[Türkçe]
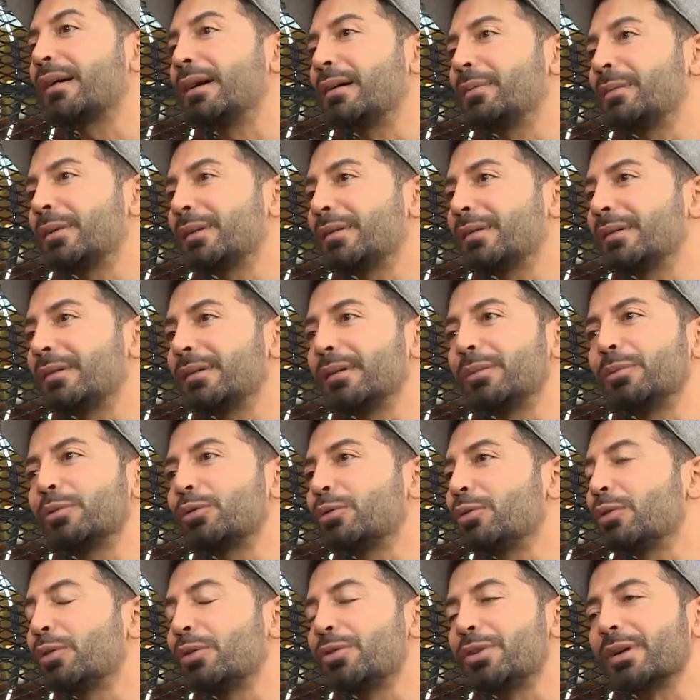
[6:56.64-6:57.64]
kaymasıyla
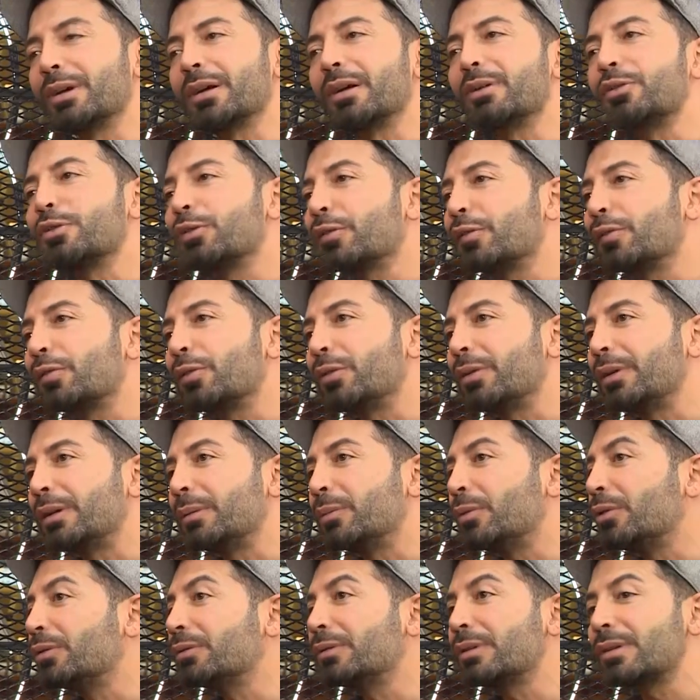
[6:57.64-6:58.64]
mutlu olacak. Açık
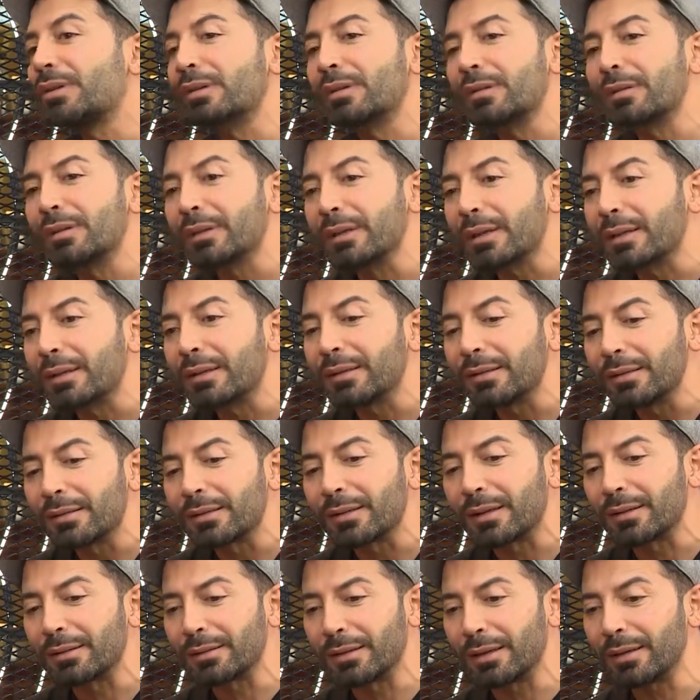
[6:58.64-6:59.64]
söyleyeyim. Onun dışındaki
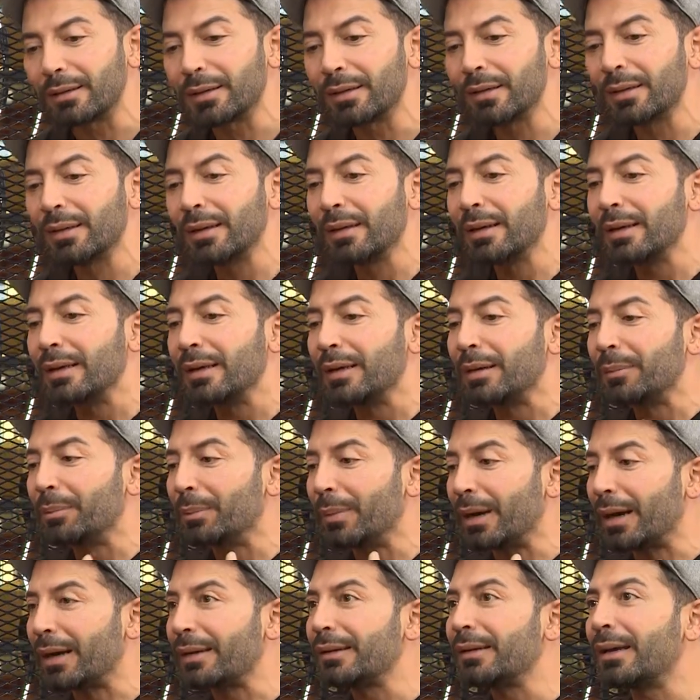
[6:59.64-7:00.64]
insanlar
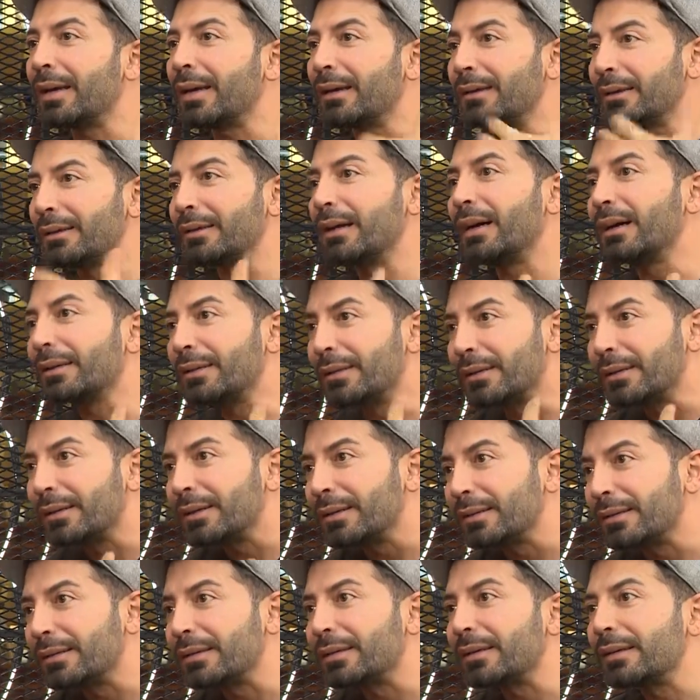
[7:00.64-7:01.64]
manayı,
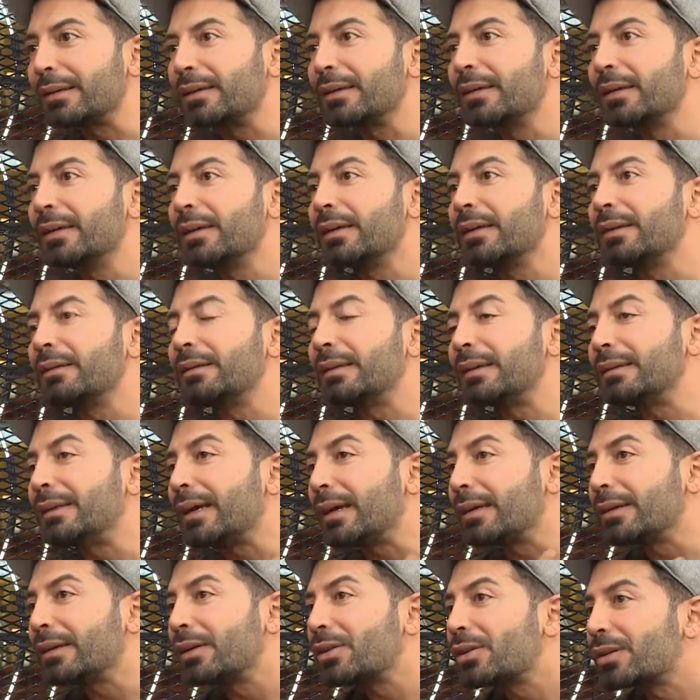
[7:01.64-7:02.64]
hakikati,
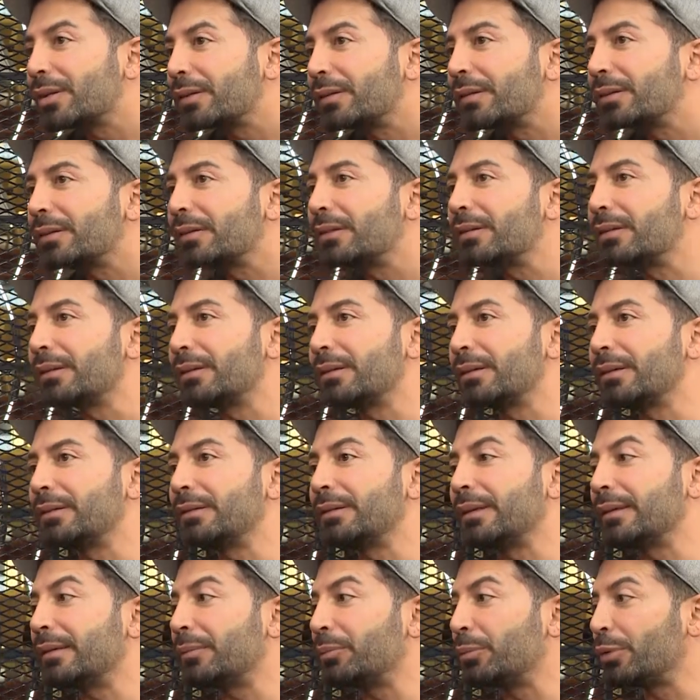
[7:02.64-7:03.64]
neden yaşadığını,
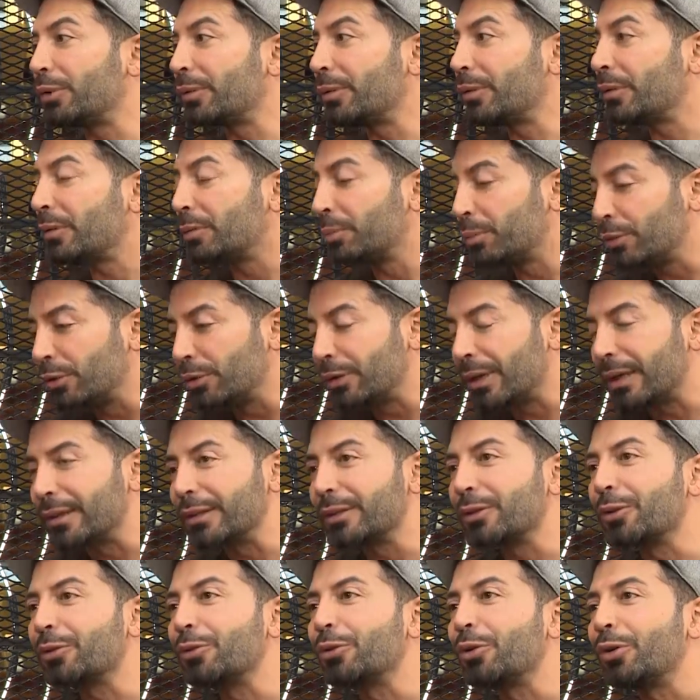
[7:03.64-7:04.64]
ne, bu
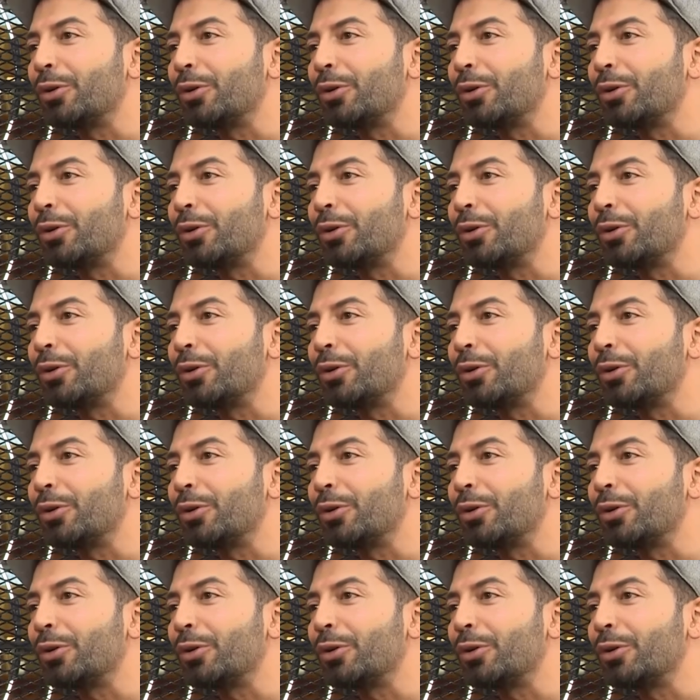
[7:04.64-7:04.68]
dünyadaki